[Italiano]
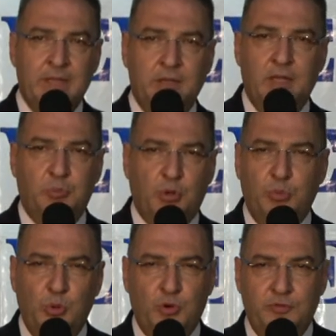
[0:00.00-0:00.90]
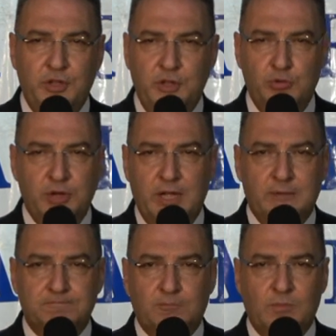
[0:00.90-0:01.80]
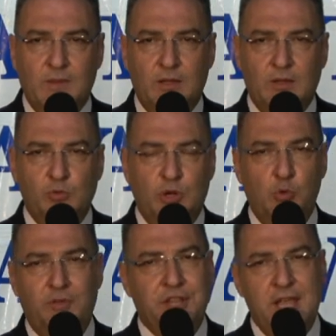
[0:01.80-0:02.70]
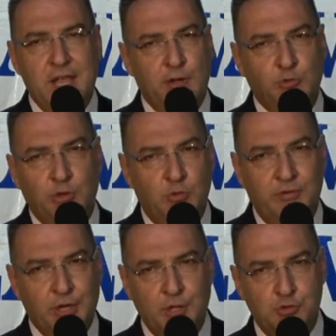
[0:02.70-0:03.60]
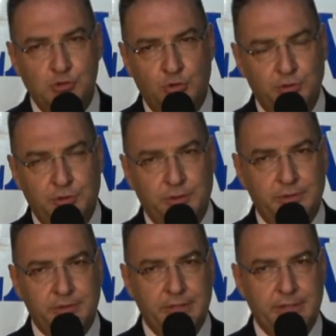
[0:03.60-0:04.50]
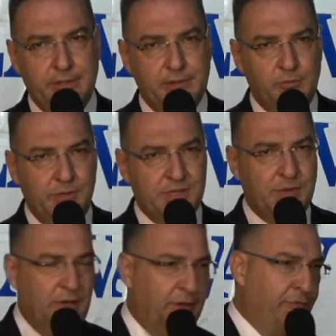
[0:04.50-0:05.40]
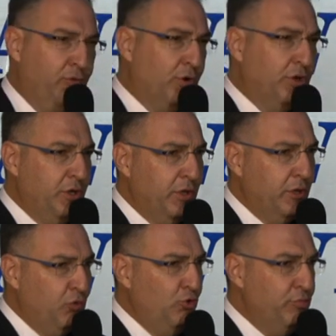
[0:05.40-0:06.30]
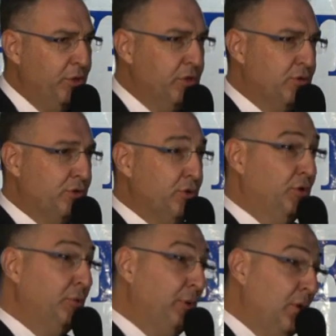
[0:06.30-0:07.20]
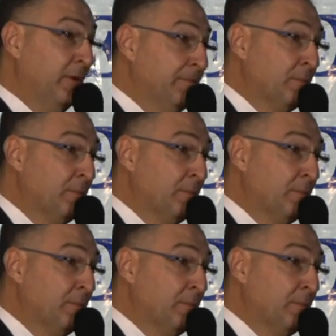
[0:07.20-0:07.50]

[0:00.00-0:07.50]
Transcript: nel proporvi una, una nuova idea, una nuova religione, eh, questo è fuori di dubbio e discussione, però